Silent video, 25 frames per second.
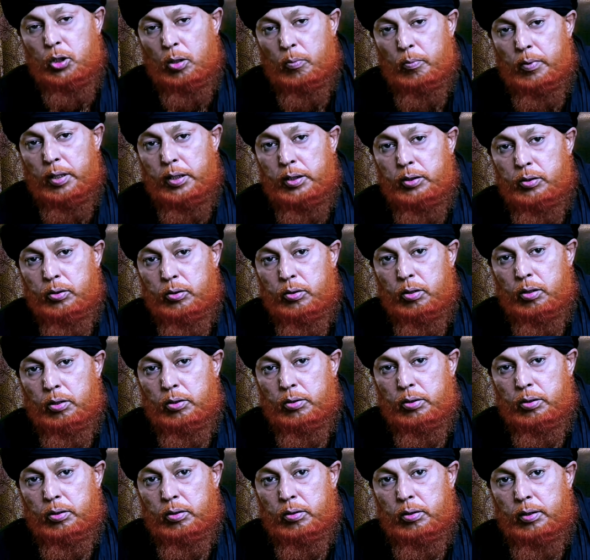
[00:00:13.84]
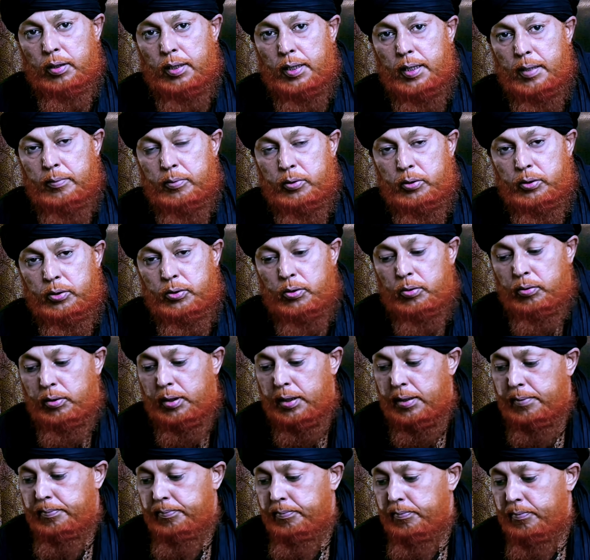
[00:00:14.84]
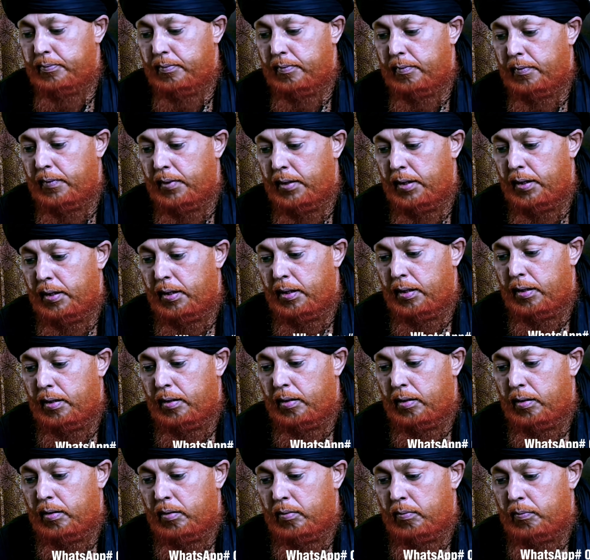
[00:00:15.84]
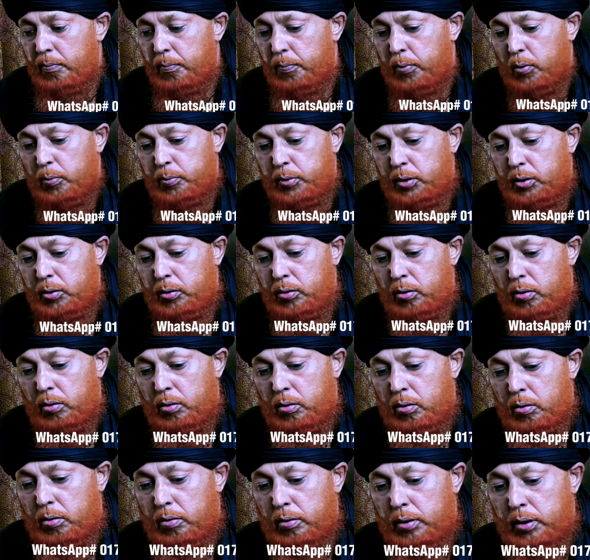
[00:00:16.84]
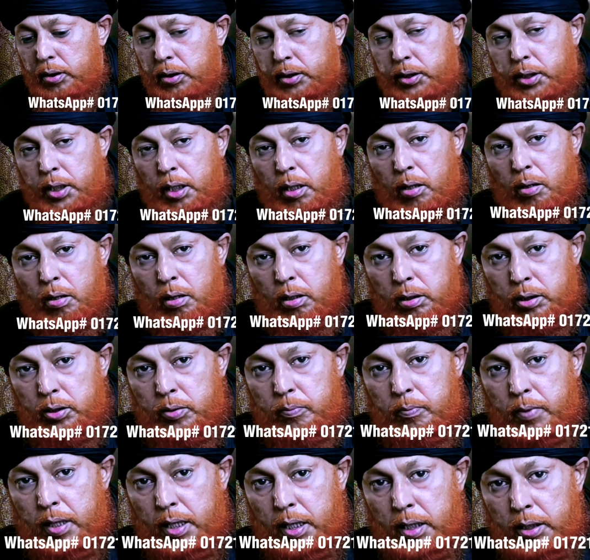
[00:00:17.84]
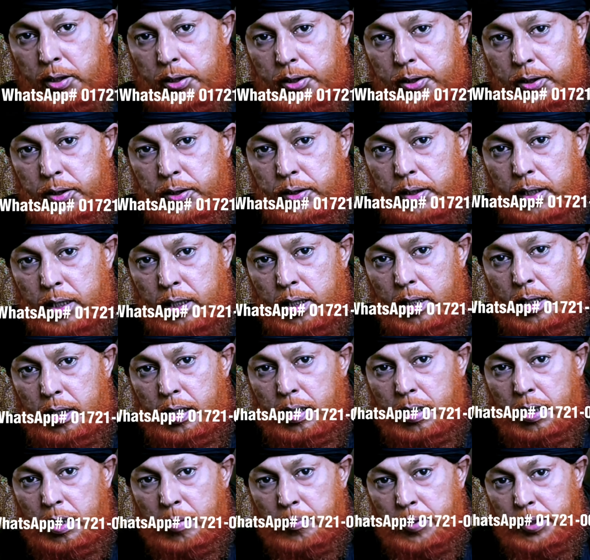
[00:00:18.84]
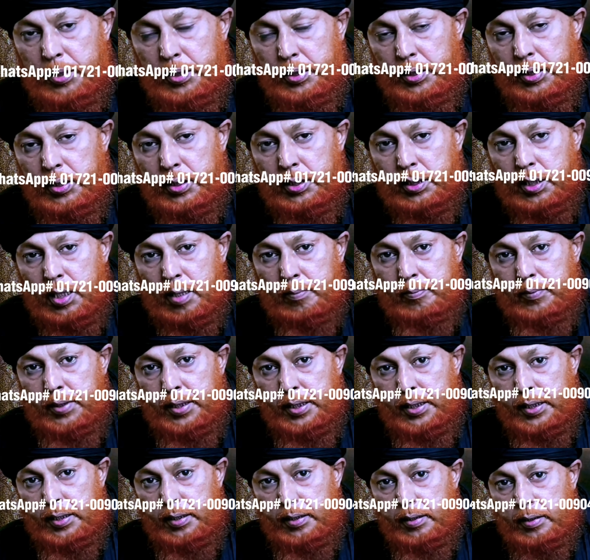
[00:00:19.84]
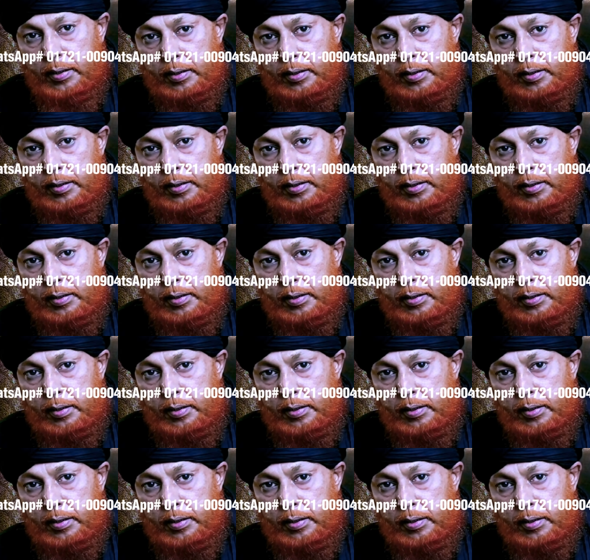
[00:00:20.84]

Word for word: সম্মানিত দর্শক এবং শ্রোতা পবিত্র জিলহজ মাস আমাদের সামনে